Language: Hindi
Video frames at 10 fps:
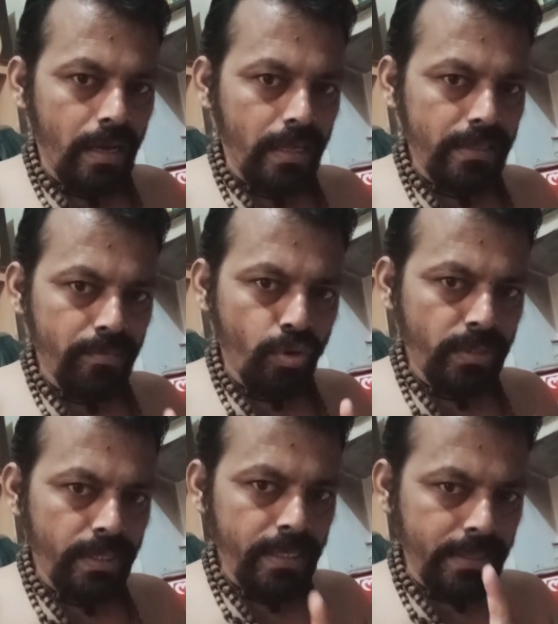आदि
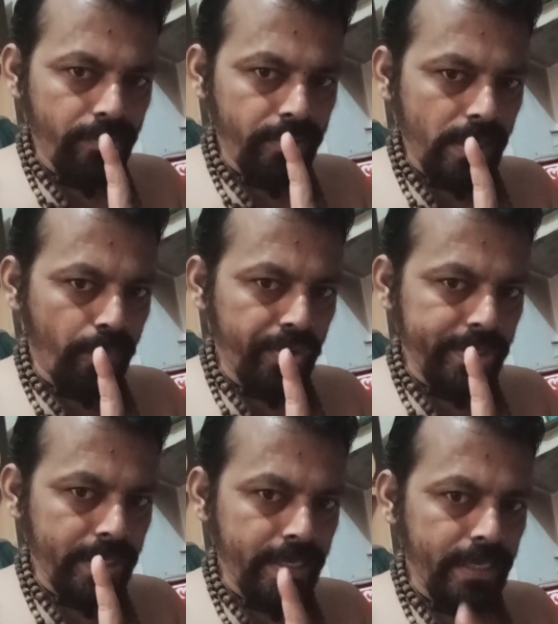भौतिक इतनी वजह
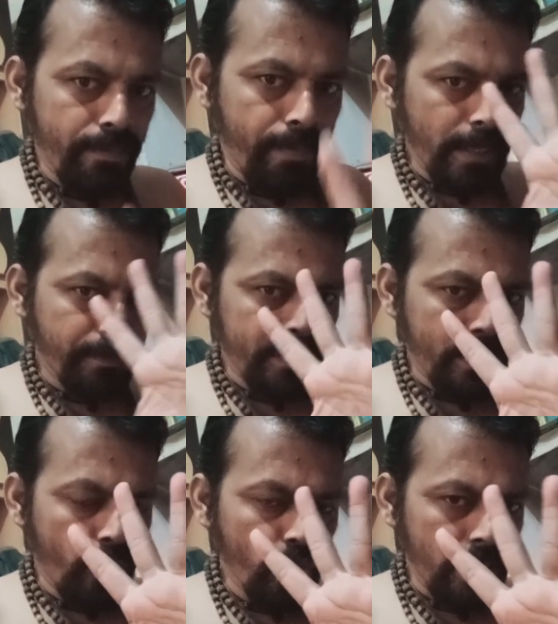पोल्यूशन की नहीं पाँच
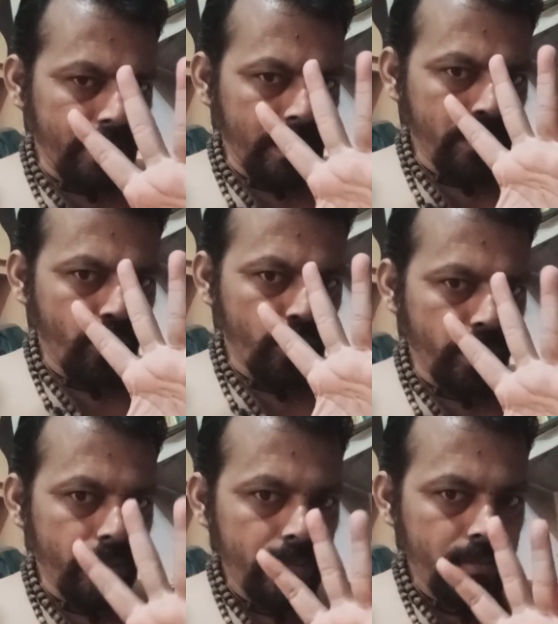परसेंट हो सकती है आदि
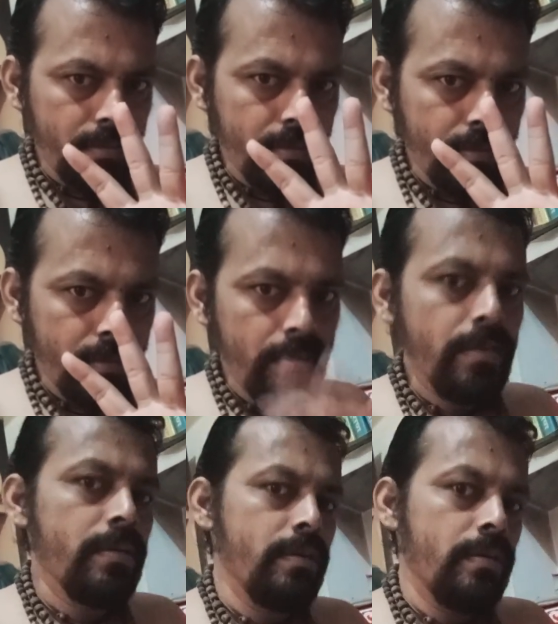भौतिक
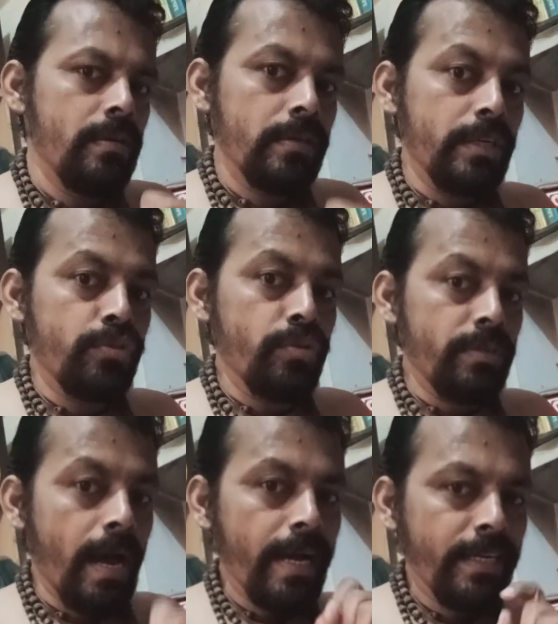किंतु
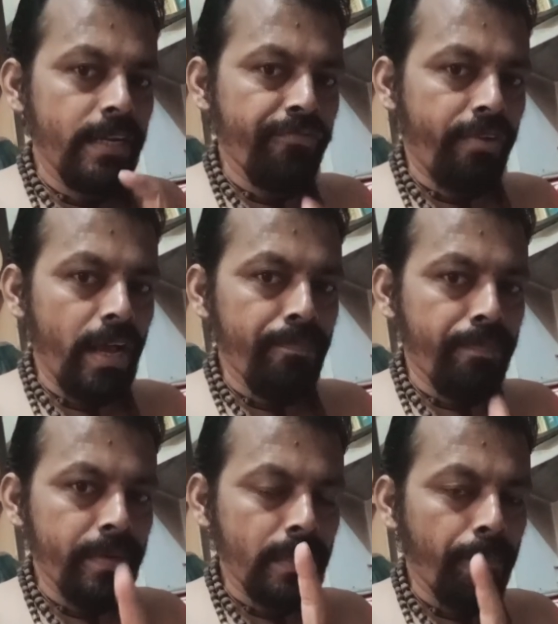नाइन्टी फाइव
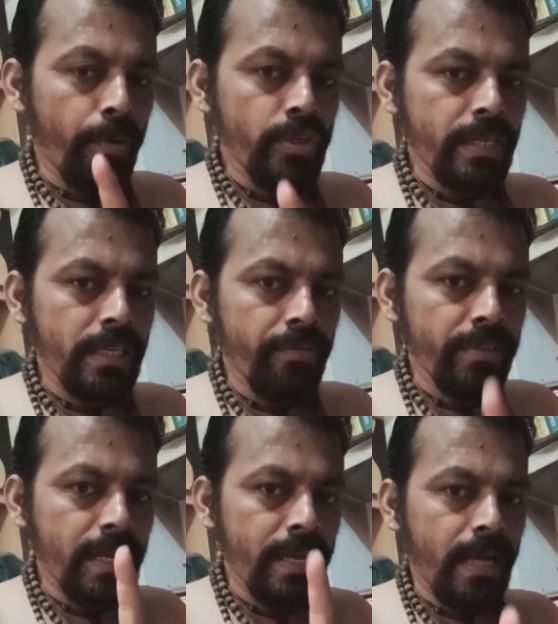परसेंट पॉल्यूशन की
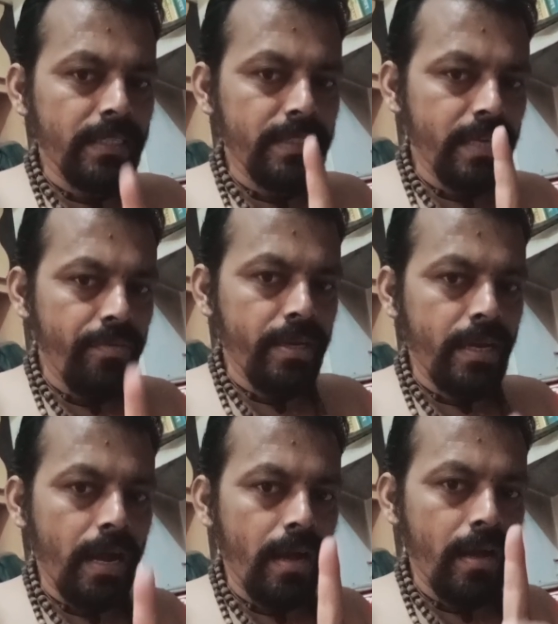वजह है आदिदेविक
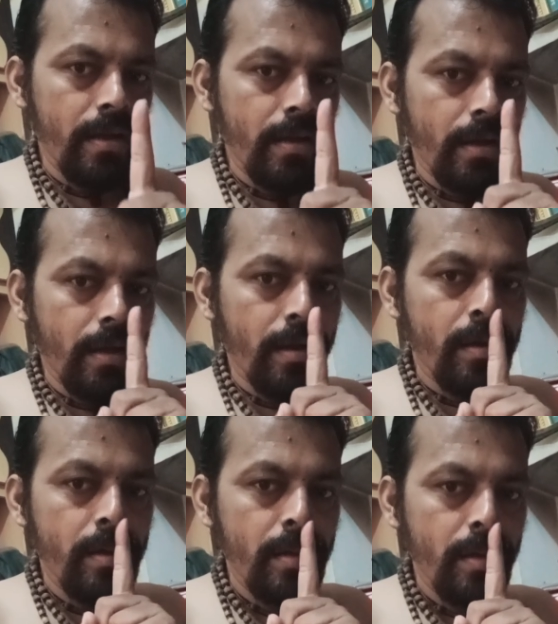
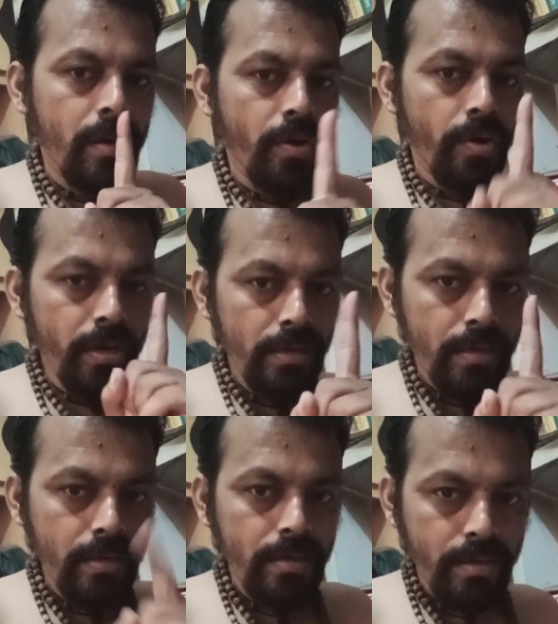और
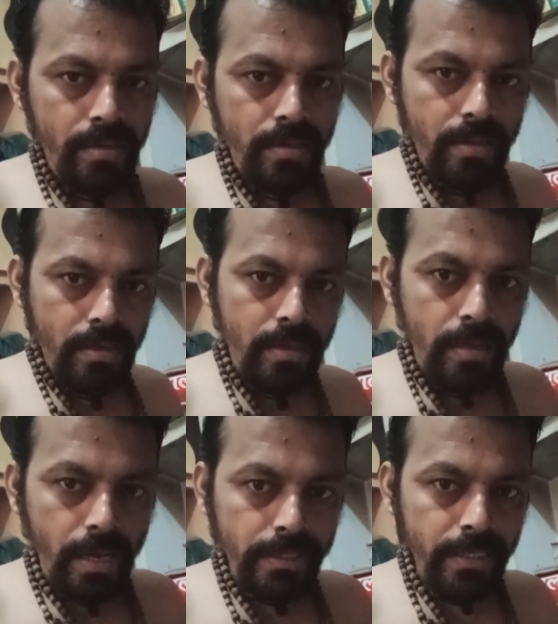
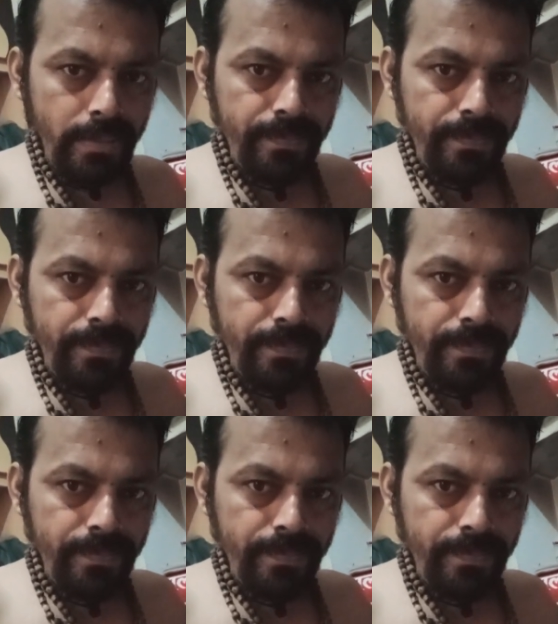अधि